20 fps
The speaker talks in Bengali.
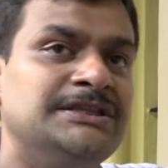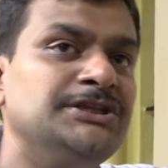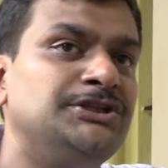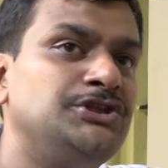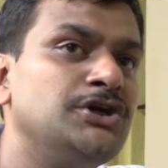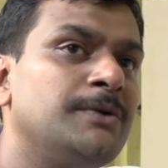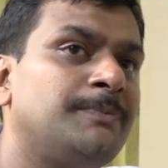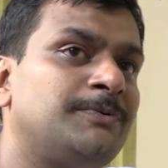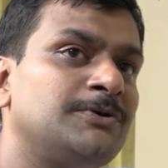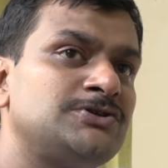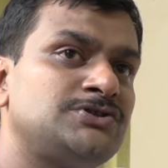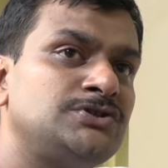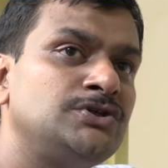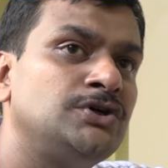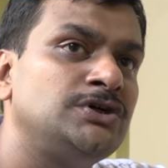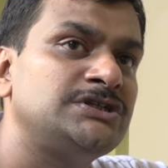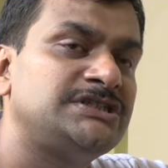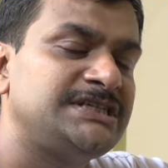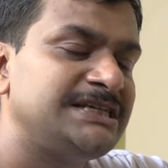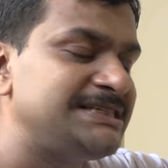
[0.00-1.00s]
দ্বিতীয় প্রশ্ন
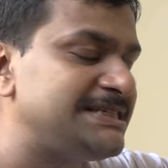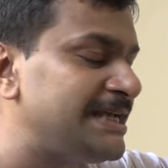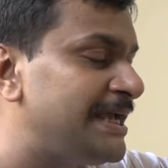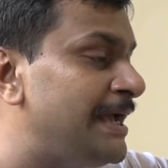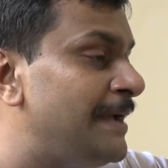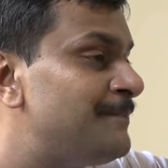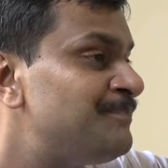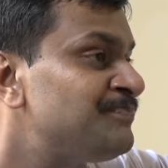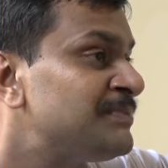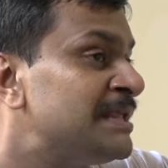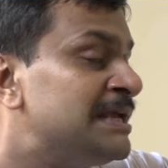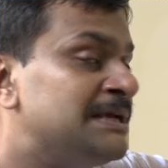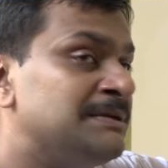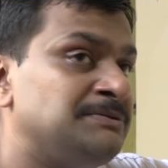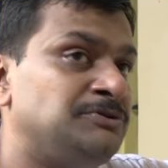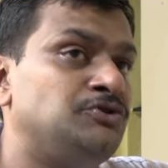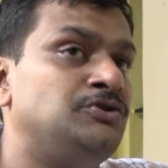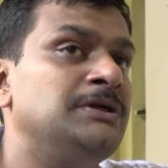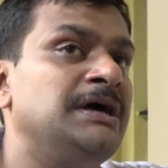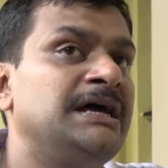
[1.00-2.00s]
হচ্ছে যে
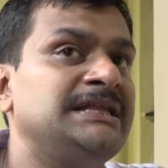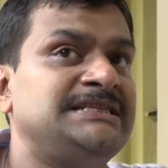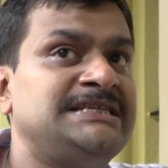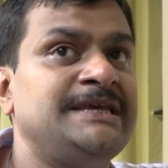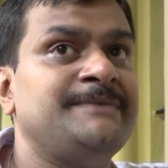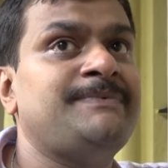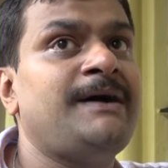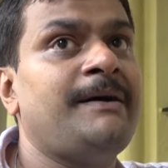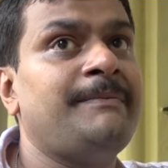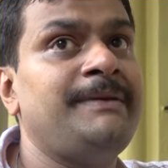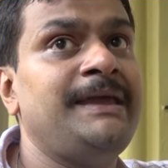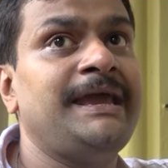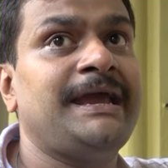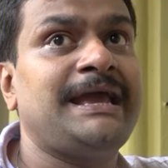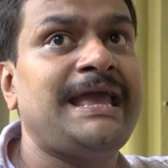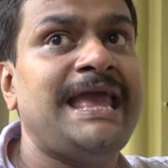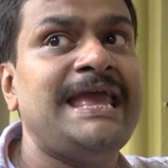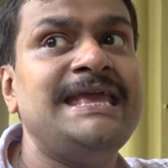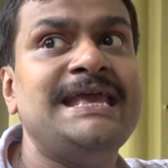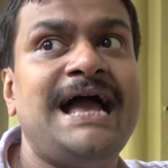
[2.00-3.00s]
যেভাবে
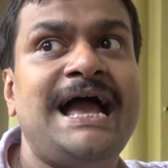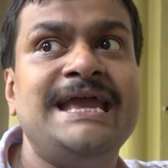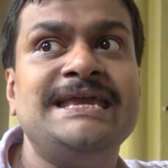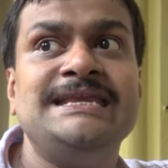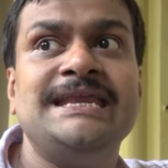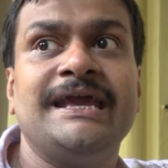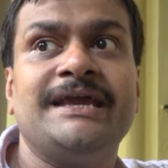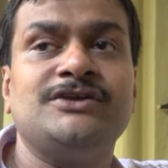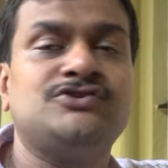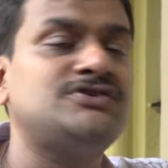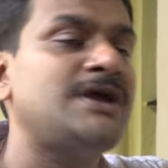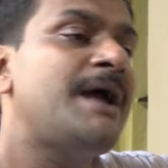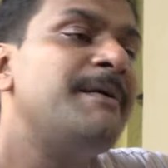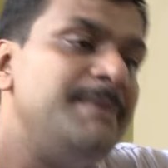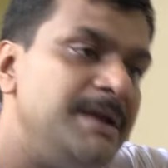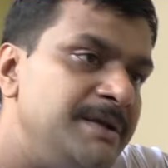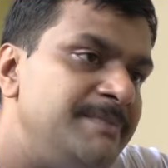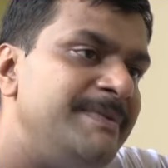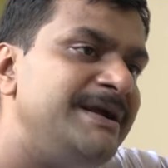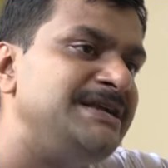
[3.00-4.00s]
এই আইনে কিছু
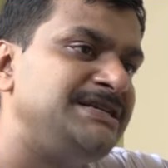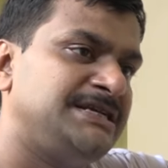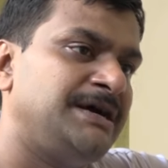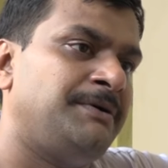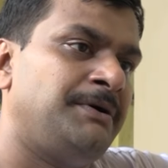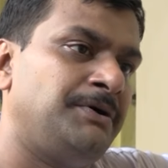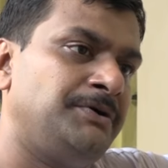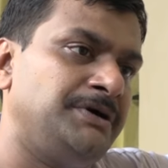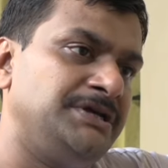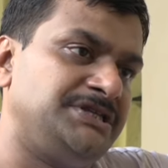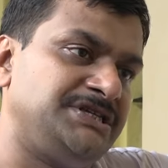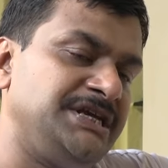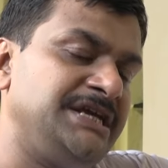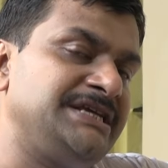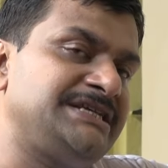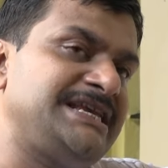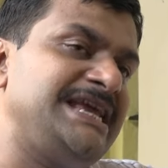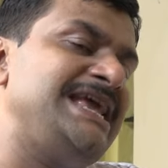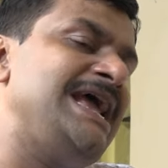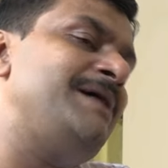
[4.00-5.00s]
অ্যামেন্ডমেন্ট চাওয়া হয়েছে
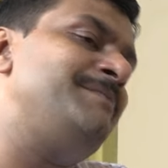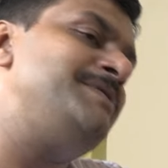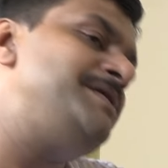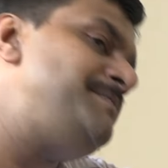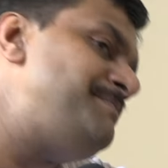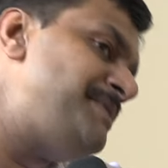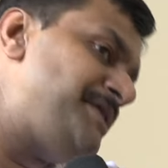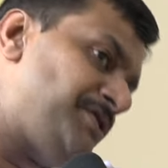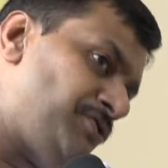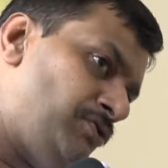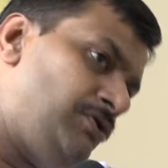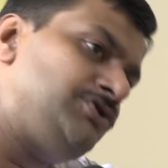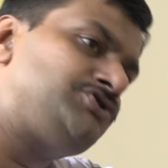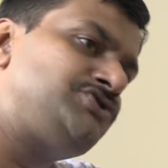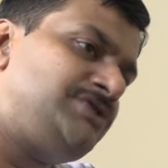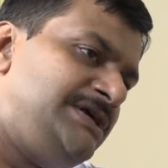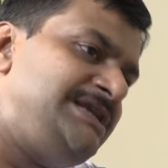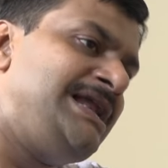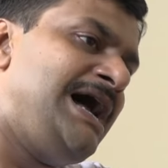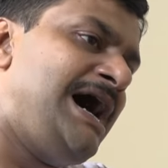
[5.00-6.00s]
সেই অ্যামেন্ডমেন্টগুলো
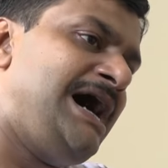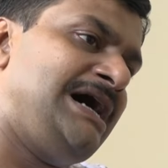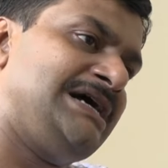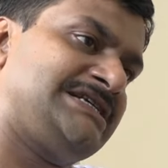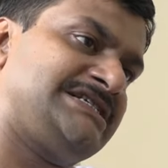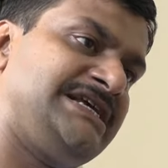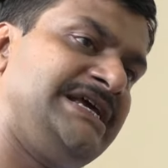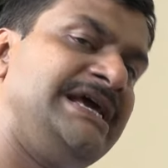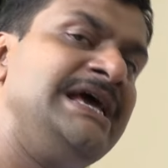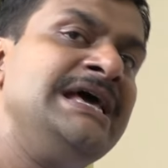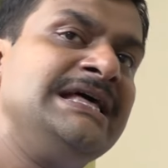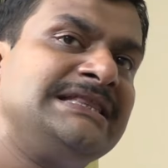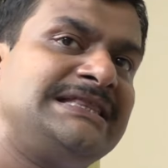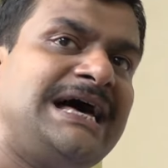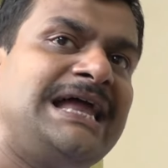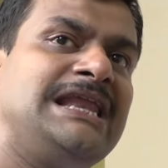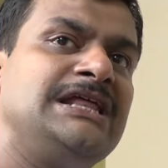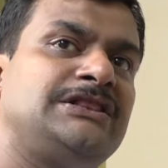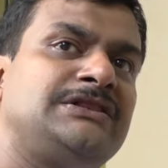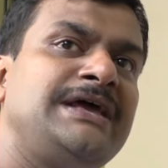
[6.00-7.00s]
যদি না আসে
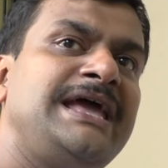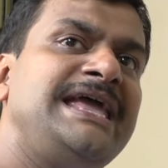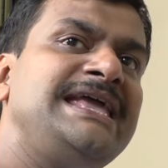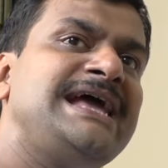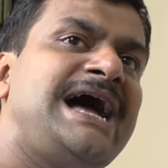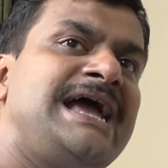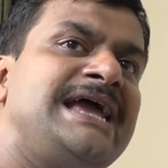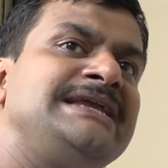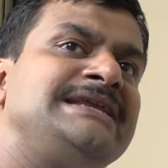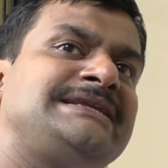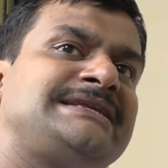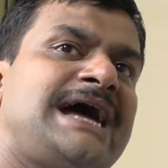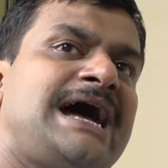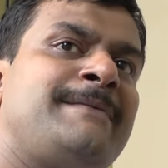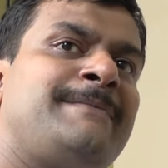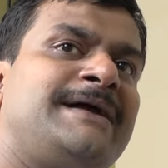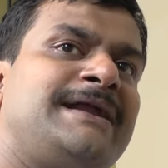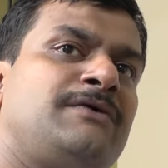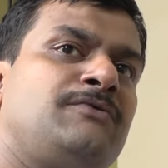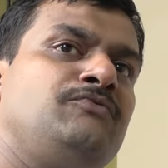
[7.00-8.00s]
তাহলে তো এই আইনটা
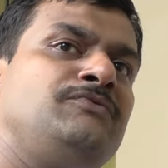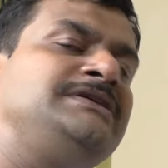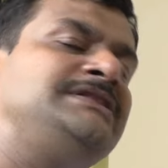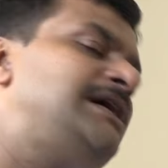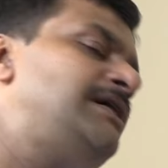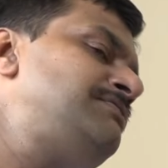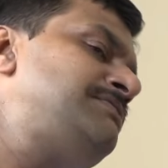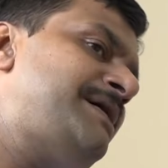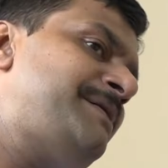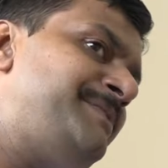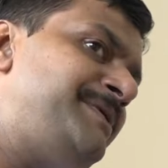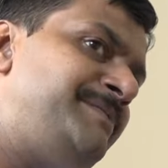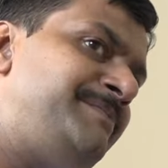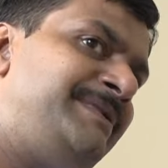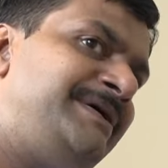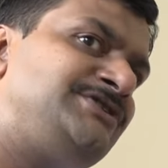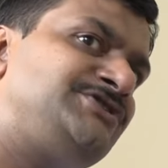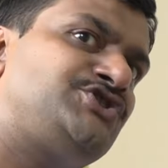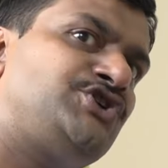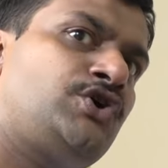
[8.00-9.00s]
আবার উইদাউট
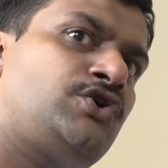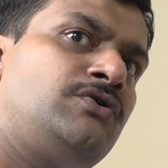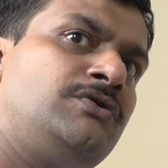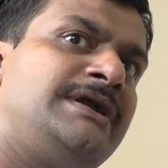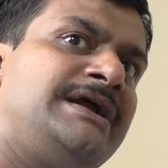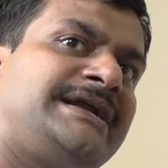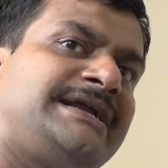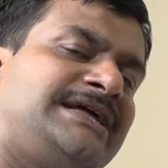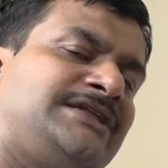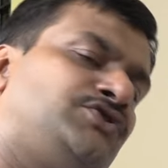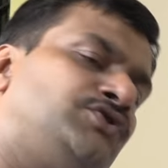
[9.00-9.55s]
অ্যামেন্ডমেন্ট যখন এটা